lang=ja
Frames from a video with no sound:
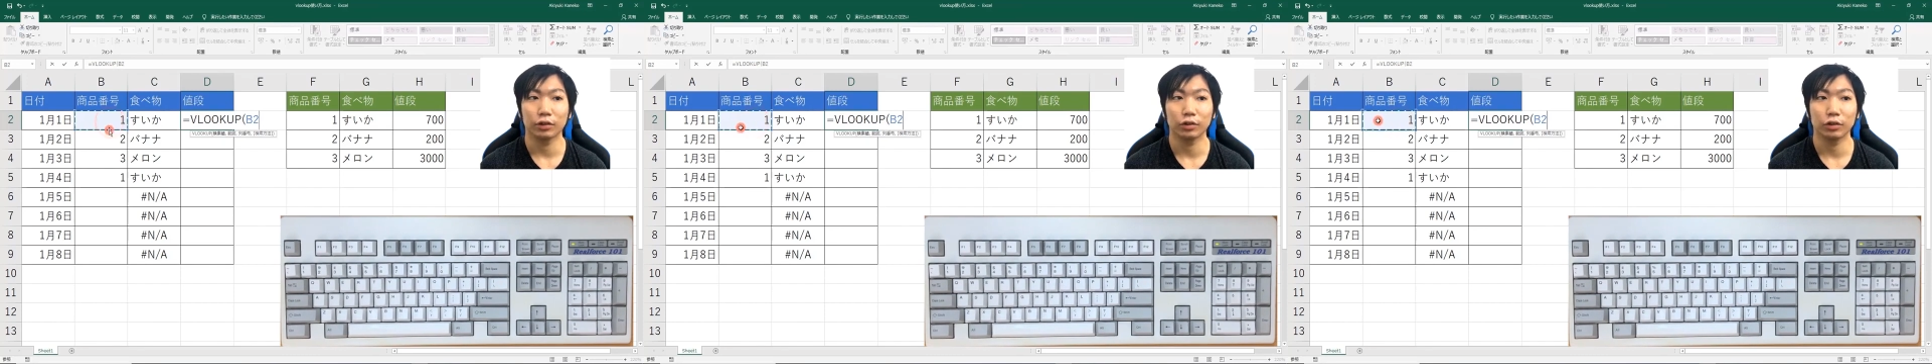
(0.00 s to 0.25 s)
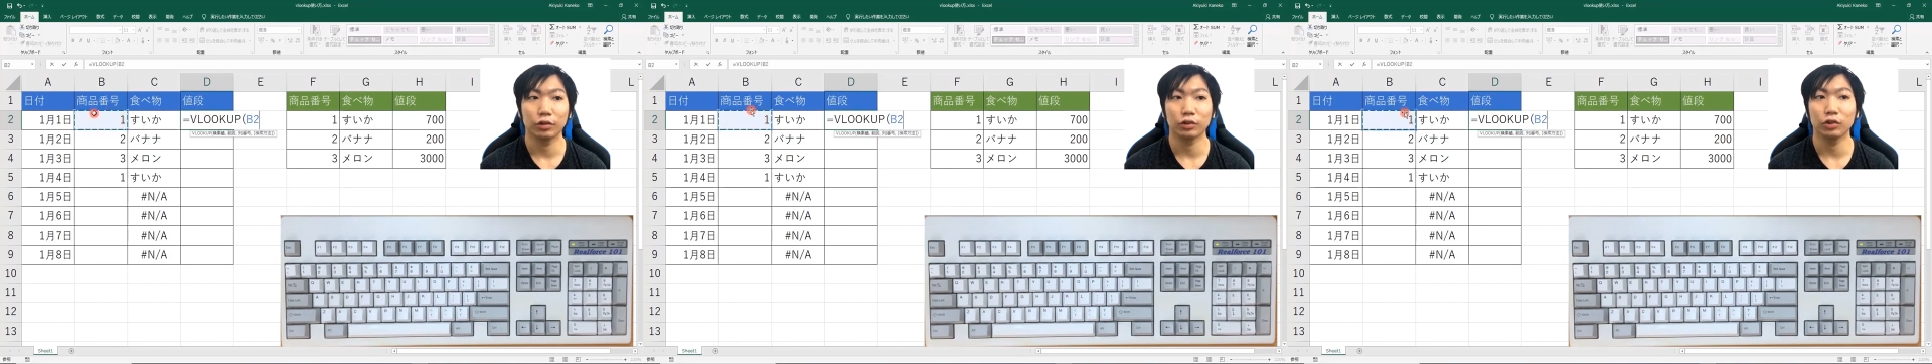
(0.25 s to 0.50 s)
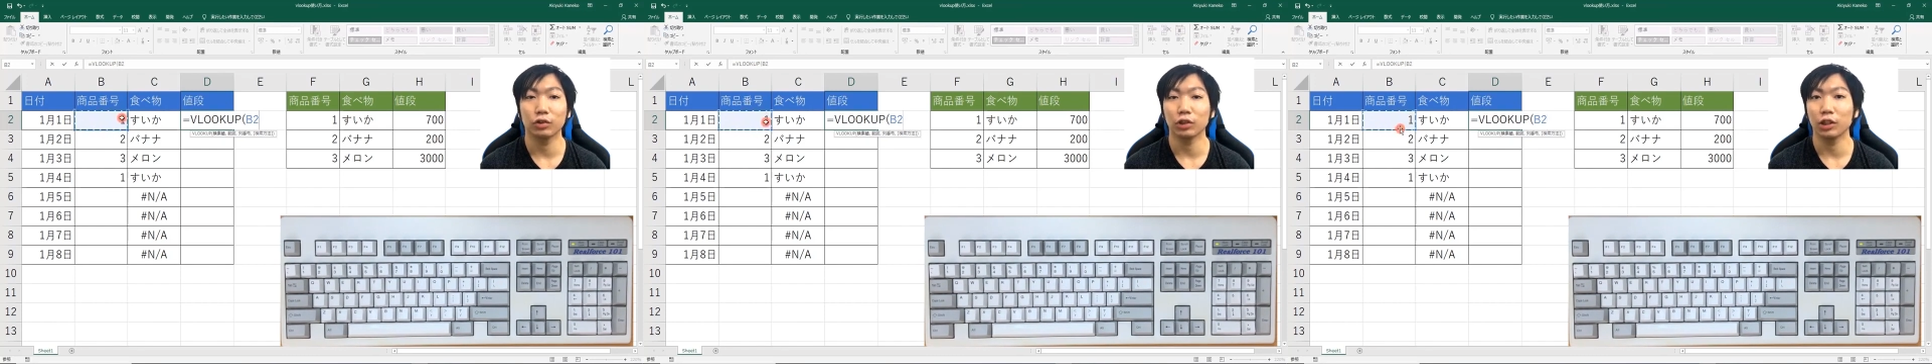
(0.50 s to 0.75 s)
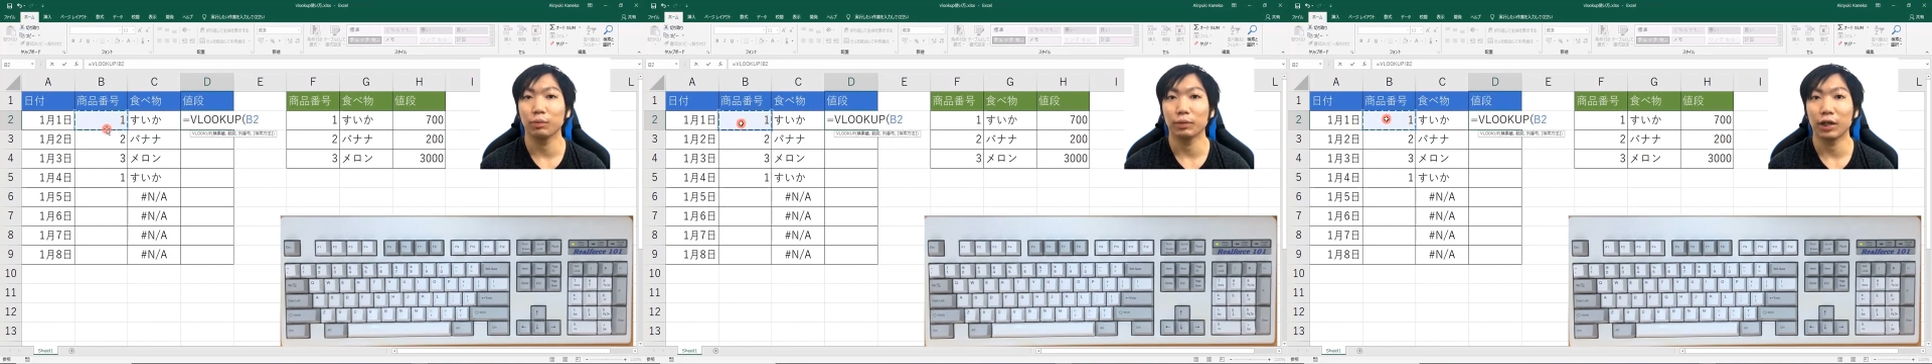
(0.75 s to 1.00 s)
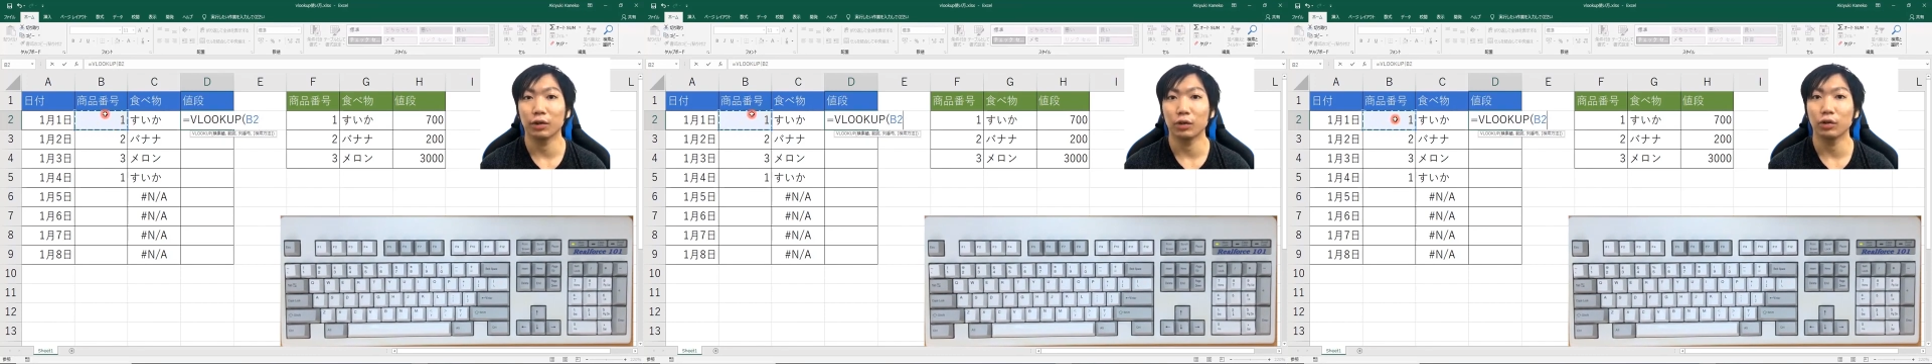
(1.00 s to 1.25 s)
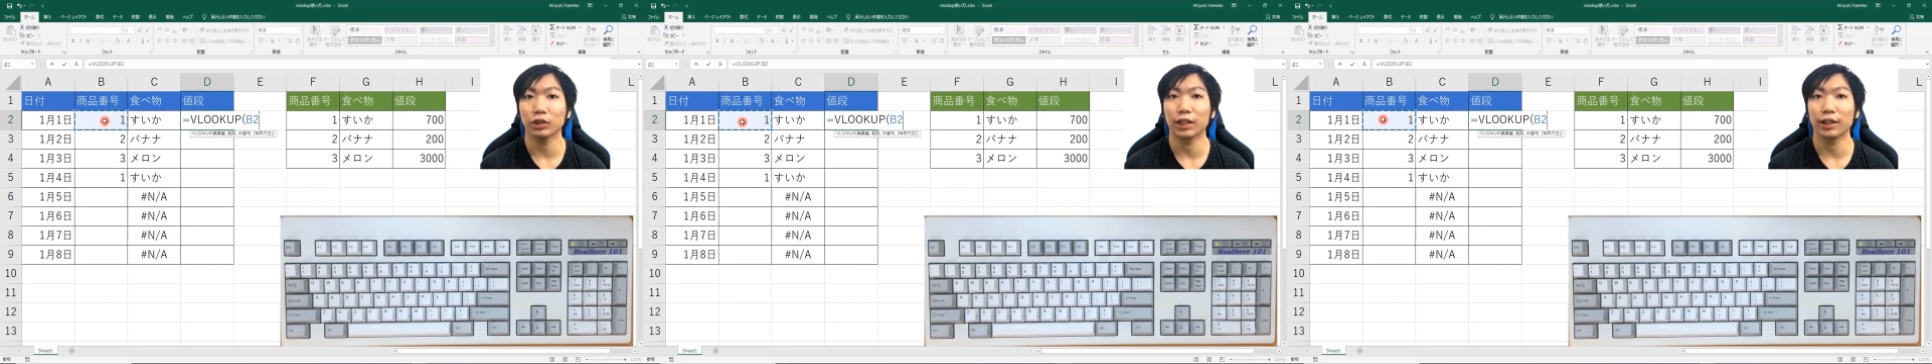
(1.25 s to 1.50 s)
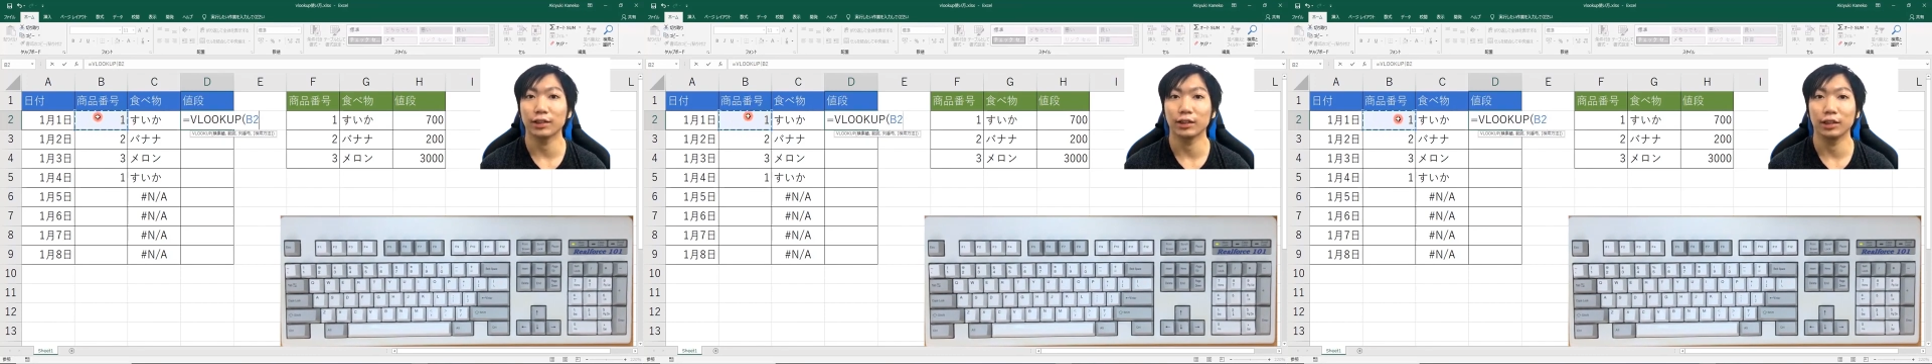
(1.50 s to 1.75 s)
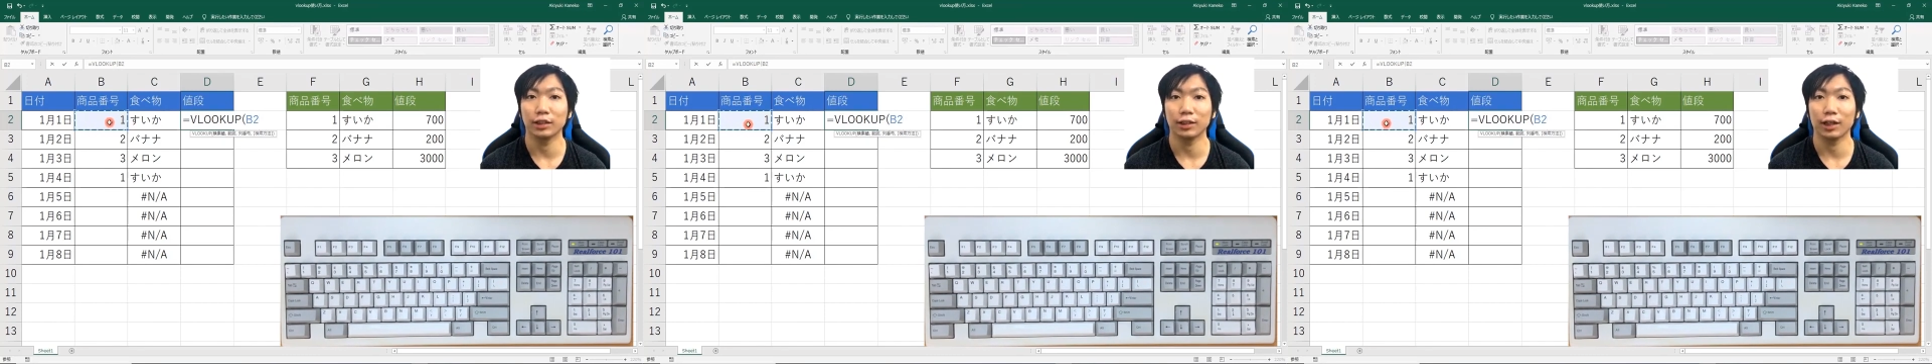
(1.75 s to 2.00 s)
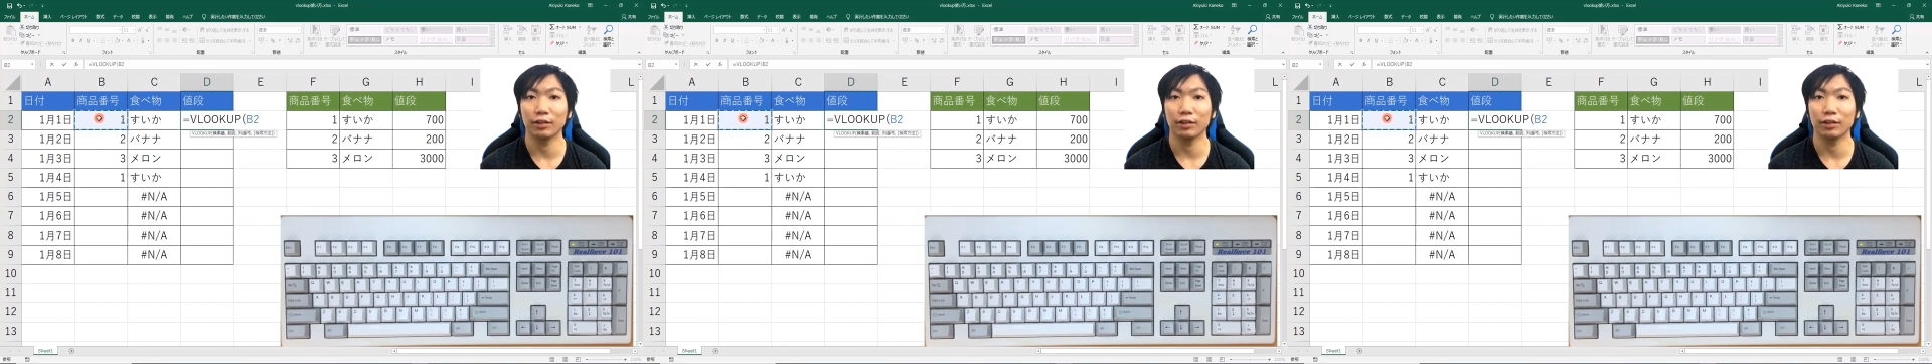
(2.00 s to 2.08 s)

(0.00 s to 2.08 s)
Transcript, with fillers: この商品番号を探しに行